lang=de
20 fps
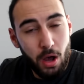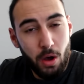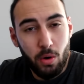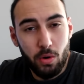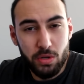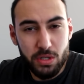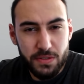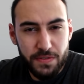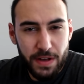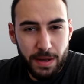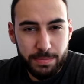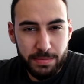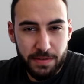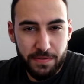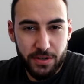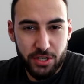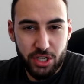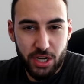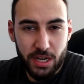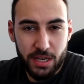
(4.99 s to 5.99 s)
Und zwar habt ihr
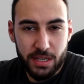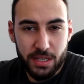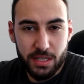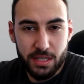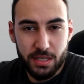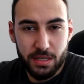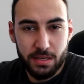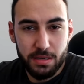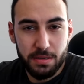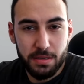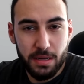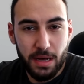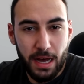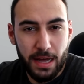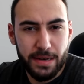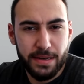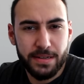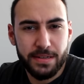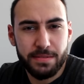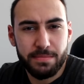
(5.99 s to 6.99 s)
wahrscheinlich äh,
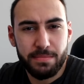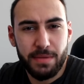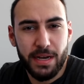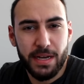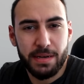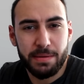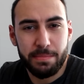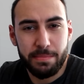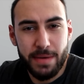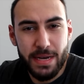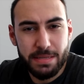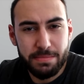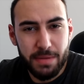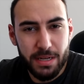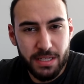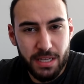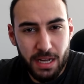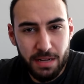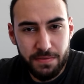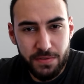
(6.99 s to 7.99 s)
alle mein Mert
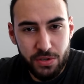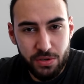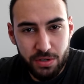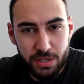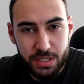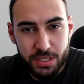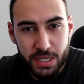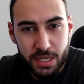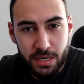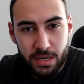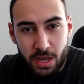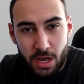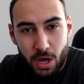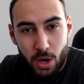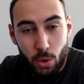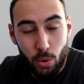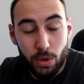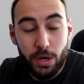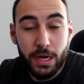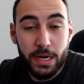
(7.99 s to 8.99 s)
Video gesehen
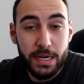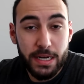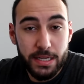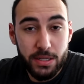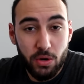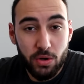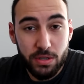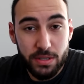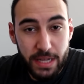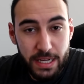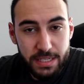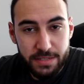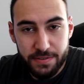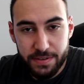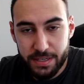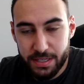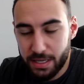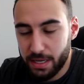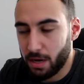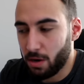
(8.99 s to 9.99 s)
oder klickt auch
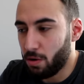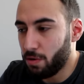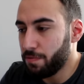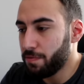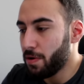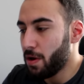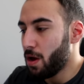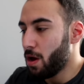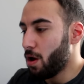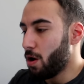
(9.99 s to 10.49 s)
deswegen hier auf.